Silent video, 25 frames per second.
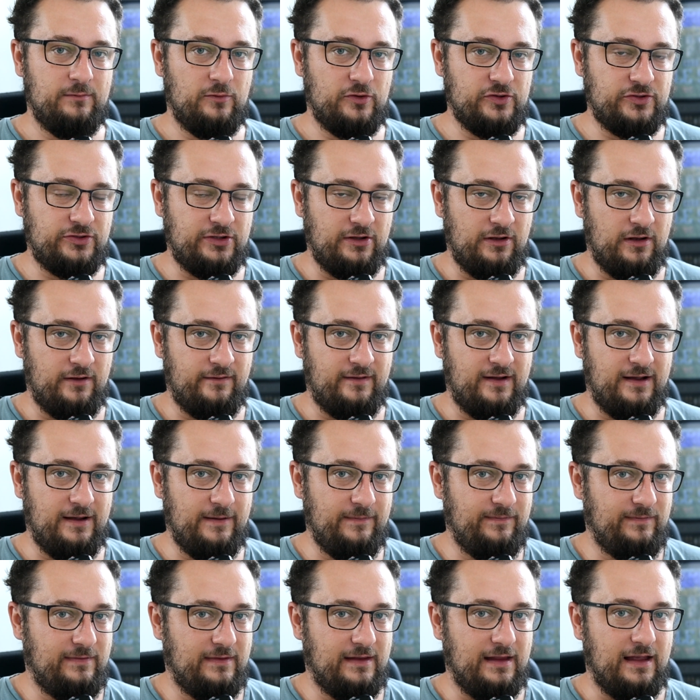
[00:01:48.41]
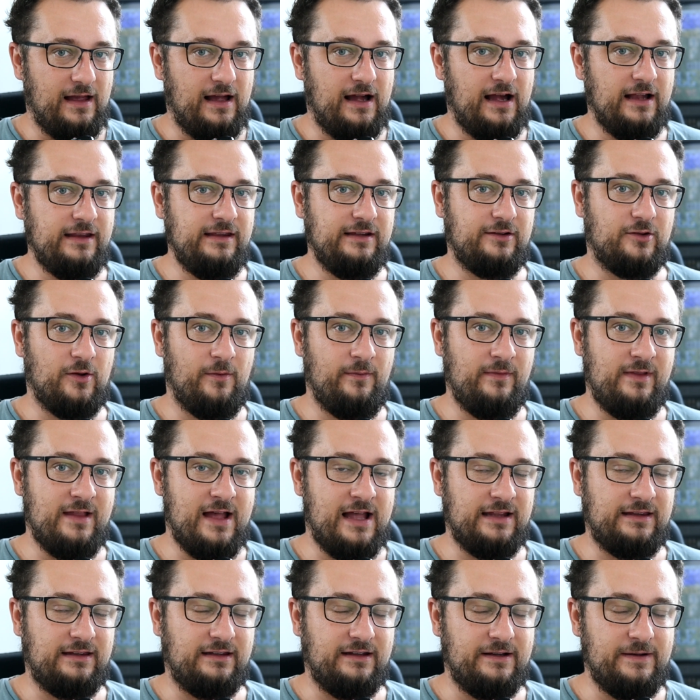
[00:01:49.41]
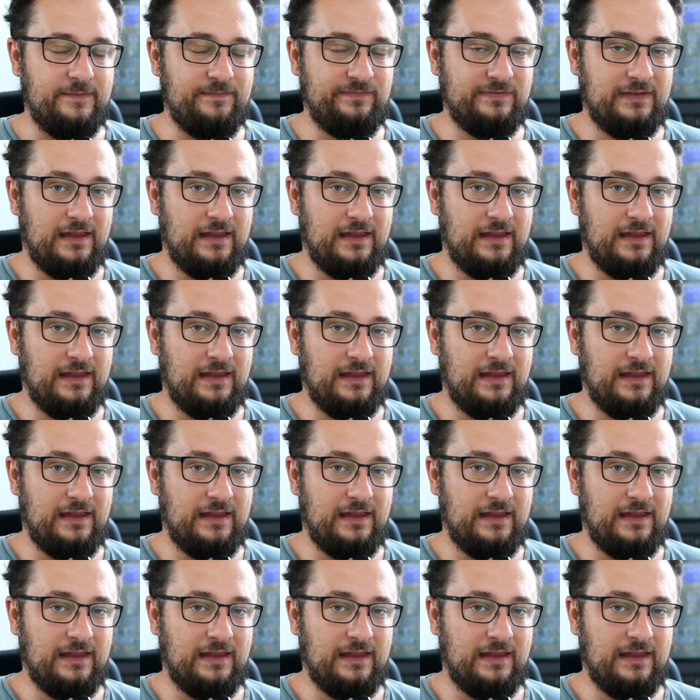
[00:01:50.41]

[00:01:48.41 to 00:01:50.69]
brusztonowa, ani komnata.